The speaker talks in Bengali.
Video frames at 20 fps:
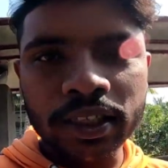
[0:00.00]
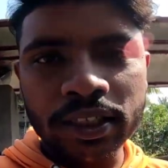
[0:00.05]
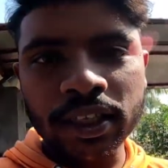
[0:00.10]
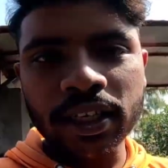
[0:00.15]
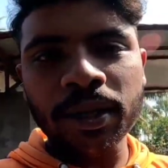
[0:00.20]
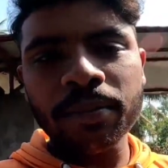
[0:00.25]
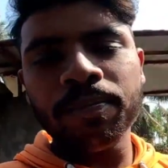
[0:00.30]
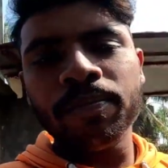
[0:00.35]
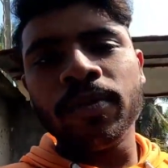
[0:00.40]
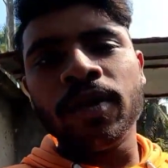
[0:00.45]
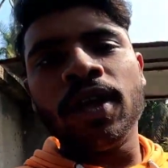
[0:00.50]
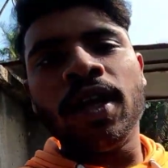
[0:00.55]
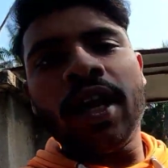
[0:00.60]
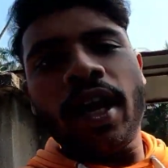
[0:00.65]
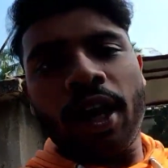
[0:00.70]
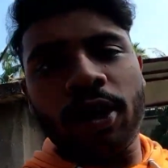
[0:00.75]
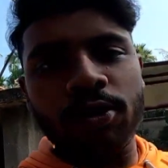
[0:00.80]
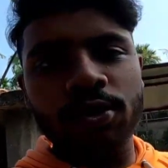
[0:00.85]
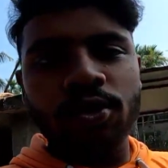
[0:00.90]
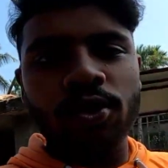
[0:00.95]
দেখিয়েছিলাম
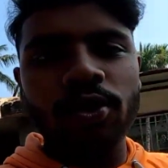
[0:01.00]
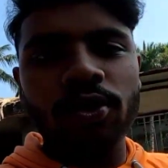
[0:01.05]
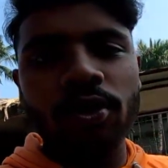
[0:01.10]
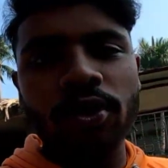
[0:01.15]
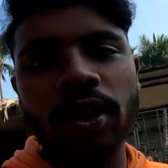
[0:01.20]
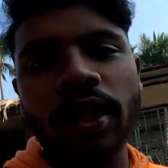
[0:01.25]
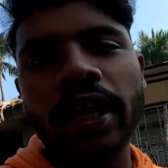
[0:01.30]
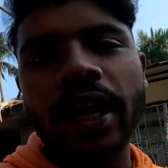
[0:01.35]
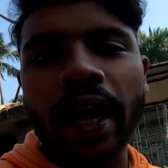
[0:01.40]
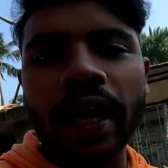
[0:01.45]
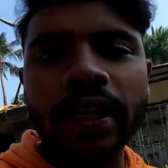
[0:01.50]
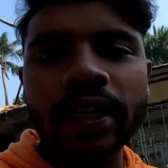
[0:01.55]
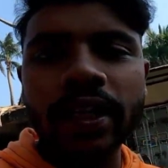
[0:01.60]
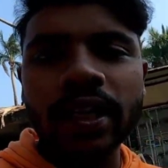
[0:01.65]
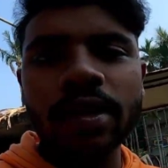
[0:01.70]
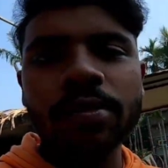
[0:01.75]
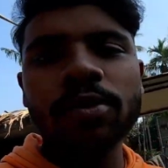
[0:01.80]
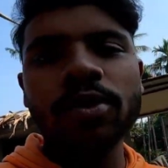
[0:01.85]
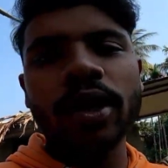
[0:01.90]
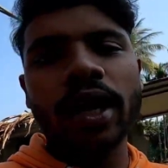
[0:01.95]
এখন শহীদুলদার
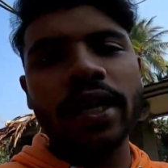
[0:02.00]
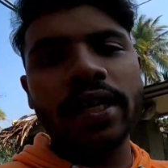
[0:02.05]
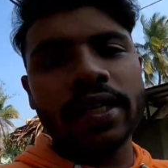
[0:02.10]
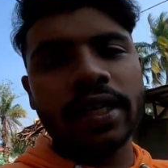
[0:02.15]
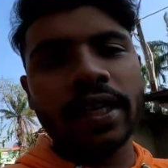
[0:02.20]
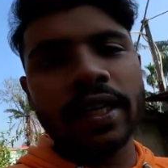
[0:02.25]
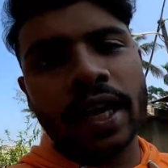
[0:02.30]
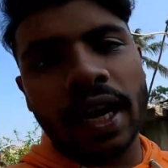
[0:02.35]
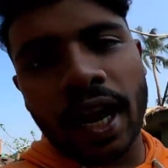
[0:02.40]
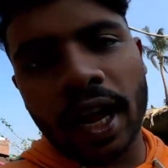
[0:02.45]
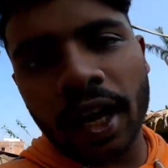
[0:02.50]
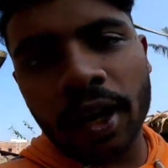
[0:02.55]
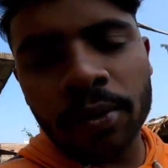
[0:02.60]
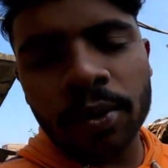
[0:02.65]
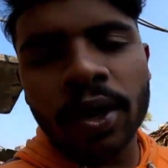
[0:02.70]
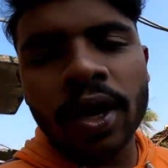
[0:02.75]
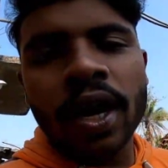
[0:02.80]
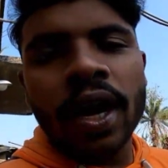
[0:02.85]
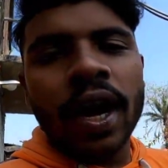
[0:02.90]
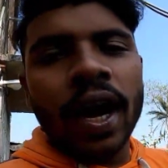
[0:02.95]
গ্যারেজে যাব গ্যারেজে গিয়ে এটা
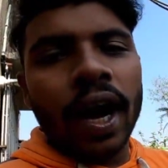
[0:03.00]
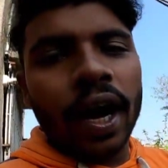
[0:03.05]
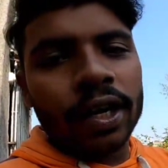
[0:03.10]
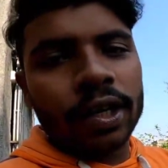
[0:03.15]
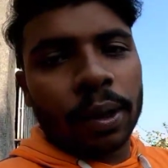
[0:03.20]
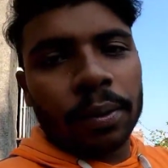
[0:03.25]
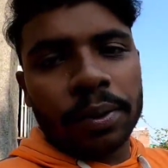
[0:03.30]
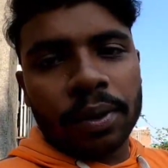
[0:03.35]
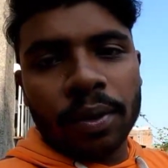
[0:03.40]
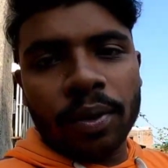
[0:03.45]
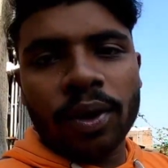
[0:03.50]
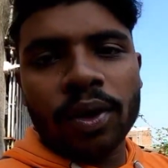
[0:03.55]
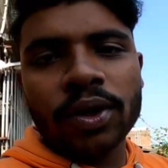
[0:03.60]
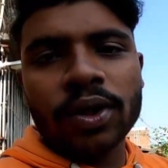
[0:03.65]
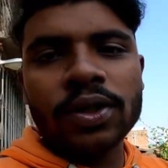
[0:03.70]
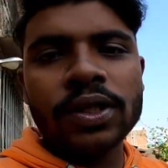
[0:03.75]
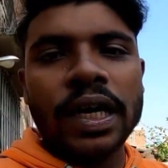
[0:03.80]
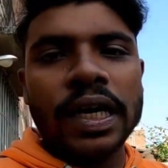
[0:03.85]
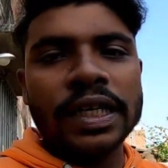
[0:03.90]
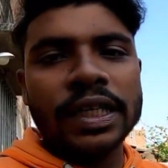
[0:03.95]
লাগাবো আর সপ্তাহে
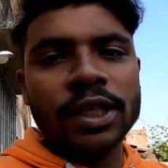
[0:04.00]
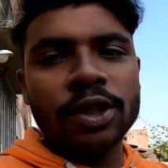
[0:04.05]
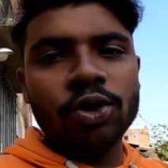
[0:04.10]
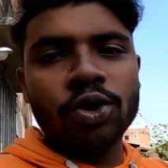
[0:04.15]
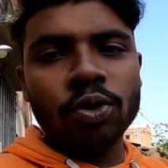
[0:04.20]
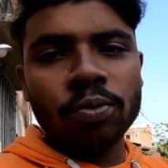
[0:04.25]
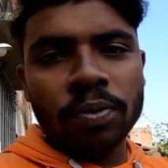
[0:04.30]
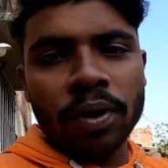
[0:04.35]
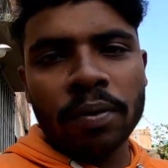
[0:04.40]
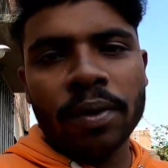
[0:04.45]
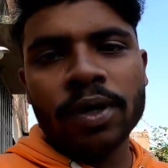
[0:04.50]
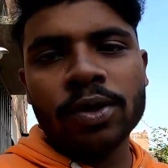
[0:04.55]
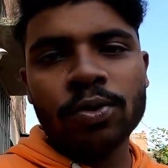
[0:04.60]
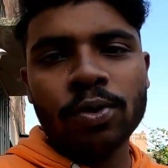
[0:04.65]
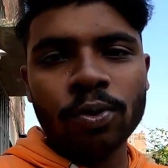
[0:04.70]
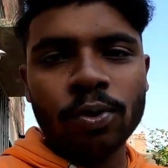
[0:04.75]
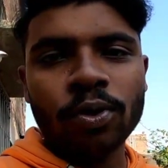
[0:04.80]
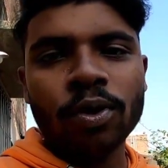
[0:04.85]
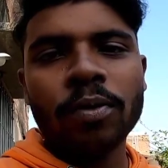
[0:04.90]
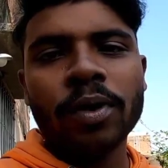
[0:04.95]
কথা হচ্ছে আজকে জুম্মাবার
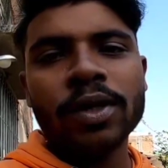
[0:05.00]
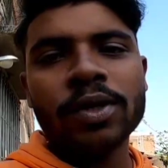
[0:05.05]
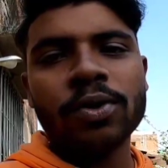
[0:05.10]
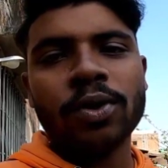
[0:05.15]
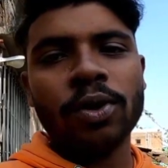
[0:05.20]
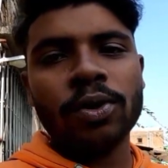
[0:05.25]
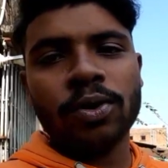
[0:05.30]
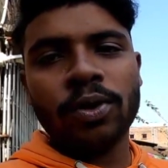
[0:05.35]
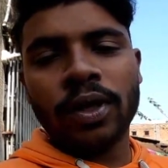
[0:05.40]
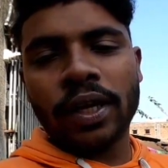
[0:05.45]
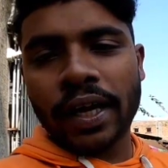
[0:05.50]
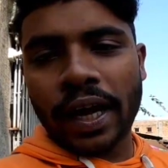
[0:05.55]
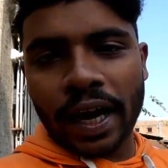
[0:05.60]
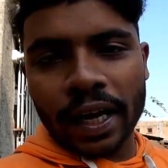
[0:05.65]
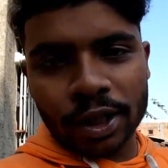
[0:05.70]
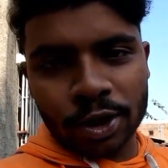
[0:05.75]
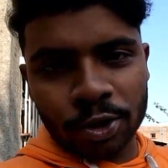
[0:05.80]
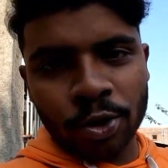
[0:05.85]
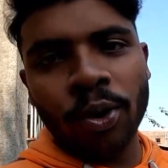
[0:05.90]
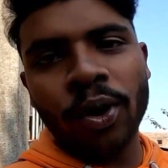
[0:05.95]
শুক্রবার শহীদুল্লাহ
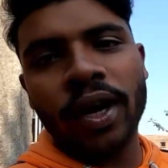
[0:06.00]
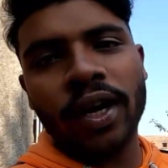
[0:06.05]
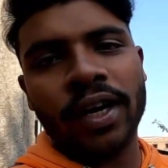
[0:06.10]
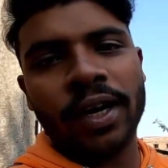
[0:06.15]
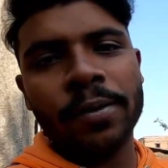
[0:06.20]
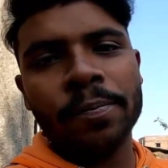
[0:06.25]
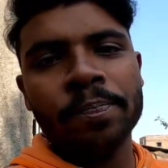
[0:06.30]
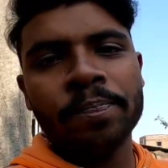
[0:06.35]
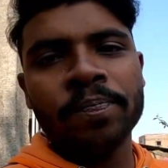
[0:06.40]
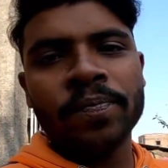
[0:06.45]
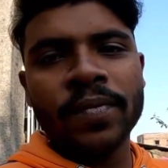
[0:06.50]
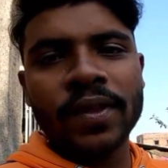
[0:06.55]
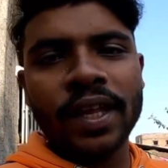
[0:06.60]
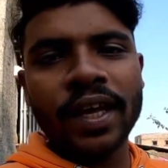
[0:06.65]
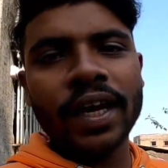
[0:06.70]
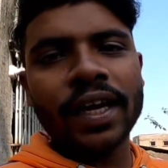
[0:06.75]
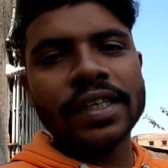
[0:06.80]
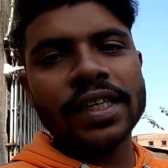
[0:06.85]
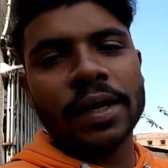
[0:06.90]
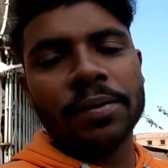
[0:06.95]
গ্যারেজ খোলে না
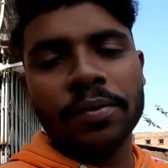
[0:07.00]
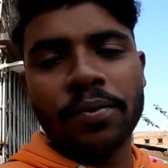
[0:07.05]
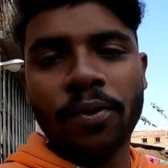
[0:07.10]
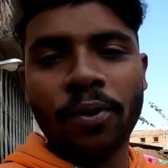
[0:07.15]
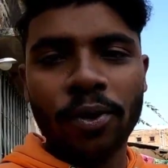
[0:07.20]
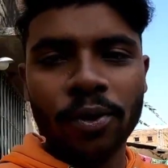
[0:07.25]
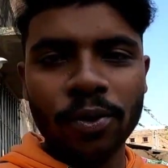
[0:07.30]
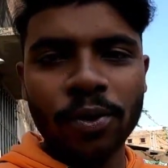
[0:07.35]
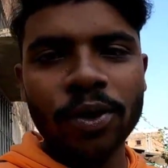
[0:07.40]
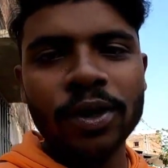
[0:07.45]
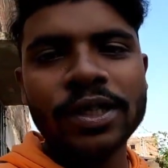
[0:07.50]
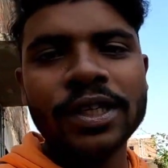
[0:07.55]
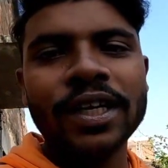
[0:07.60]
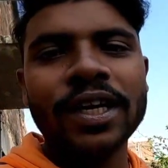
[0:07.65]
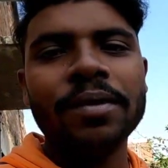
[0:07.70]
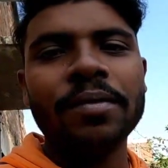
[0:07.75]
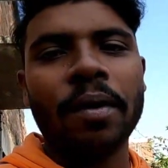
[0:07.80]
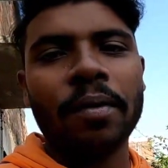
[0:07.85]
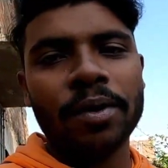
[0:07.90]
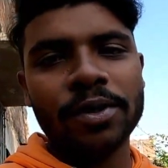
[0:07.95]
ঠিক আছে আমি ফোন
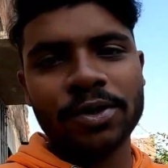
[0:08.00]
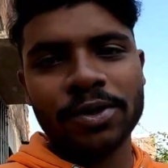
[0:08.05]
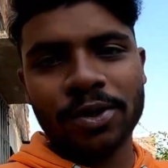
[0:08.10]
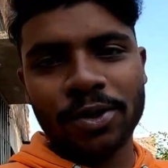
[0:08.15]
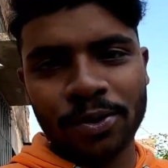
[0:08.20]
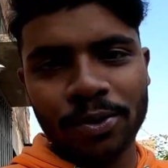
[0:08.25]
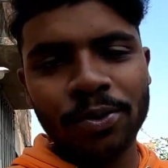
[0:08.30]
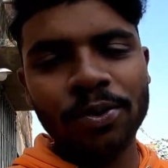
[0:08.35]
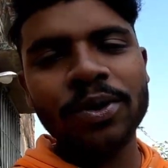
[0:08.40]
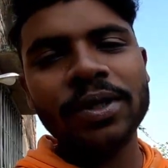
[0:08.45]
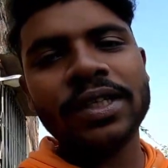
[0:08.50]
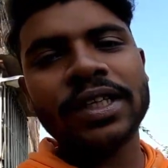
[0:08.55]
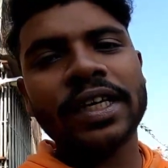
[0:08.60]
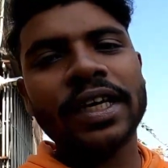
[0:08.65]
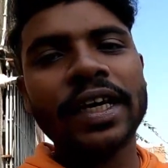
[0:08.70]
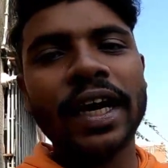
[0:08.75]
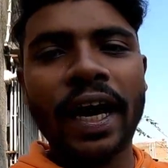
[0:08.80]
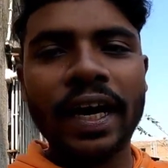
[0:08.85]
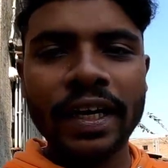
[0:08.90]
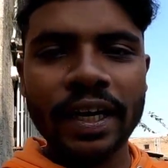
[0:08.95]
করেছিলাম আমার জন্য খুলছে
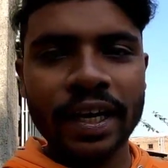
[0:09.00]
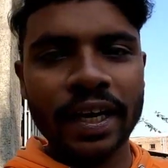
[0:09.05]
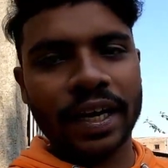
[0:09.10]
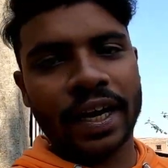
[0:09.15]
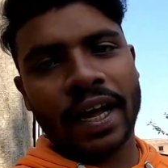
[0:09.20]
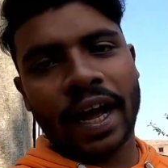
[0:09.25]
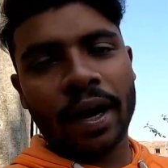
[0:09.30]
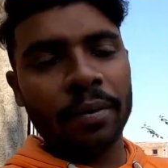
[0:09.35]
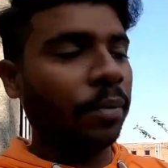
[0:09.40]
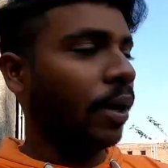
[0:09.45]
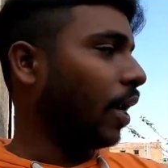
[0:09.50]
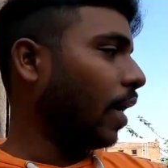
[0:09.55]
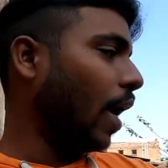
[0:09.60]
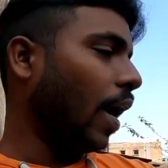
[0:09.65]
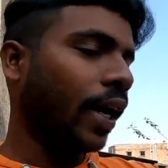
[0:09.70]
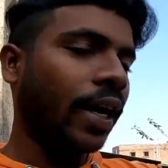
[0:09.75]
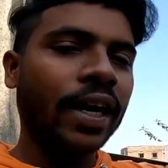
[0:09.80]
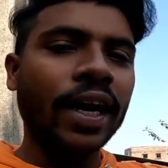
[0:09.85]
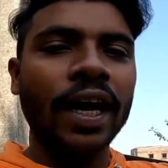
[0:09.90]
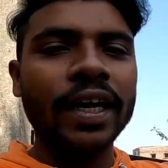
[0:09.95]
কি গাড়িটা মানে
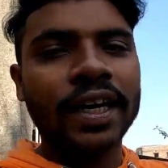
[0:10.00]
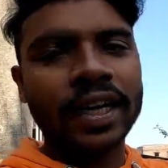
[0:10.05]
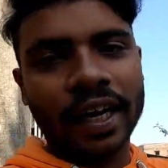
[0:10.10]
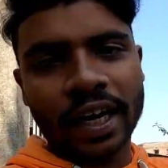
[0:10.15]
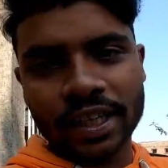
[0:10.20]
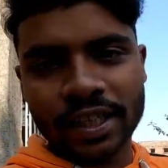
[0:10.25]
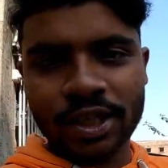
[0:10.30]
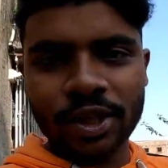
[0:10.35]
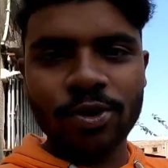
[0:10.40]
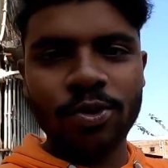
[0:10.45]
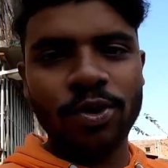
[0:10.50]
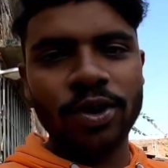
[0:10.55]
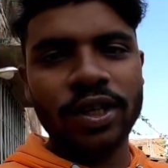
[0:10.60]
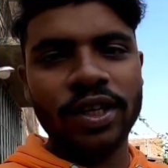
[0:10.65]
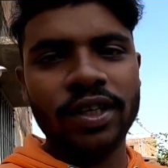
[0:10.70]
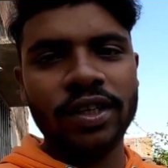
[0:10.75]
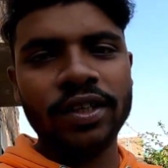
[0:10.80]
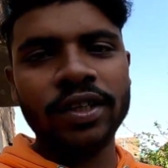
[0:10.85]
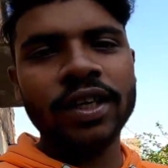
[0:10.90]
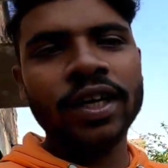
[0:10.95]
আগে গাড়িটা কাজটা
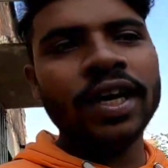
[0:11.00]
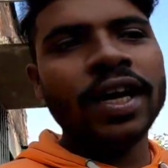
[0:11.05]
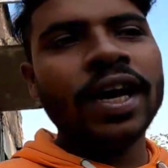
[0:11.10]
করিয়ে নিই